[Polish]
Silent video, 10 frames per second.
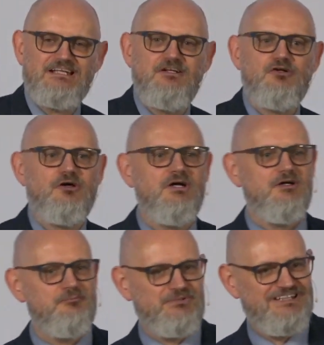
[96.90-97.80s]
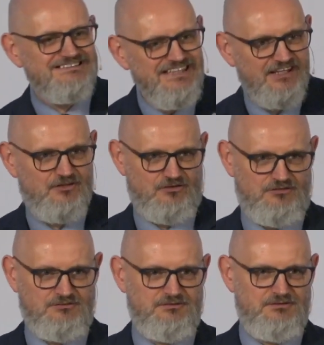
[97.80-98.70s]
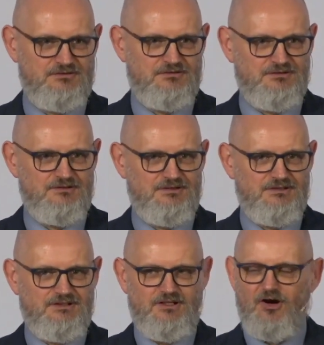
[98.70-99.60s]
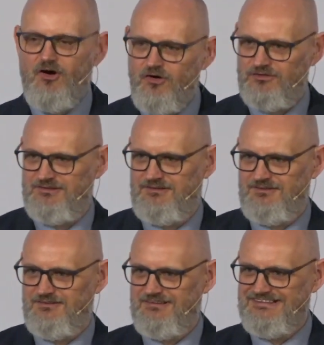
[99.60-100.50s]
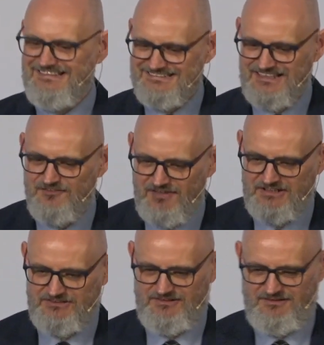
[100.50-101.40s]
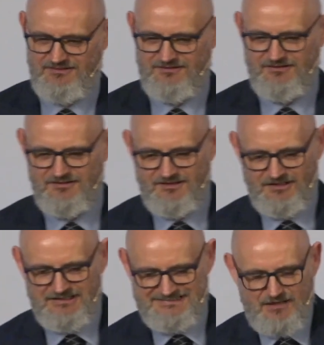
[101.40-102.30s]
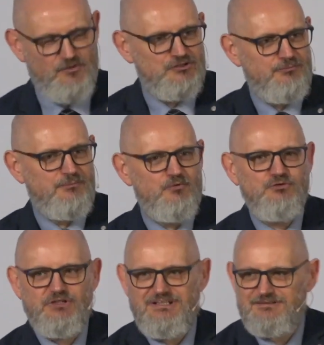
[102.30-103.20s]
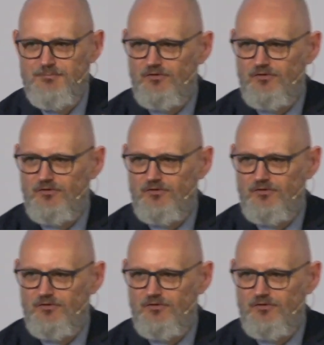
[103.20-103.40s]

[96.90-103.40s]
jak tylko przez Niego. On jest tak ważny. Sam o sobie mówił, że jest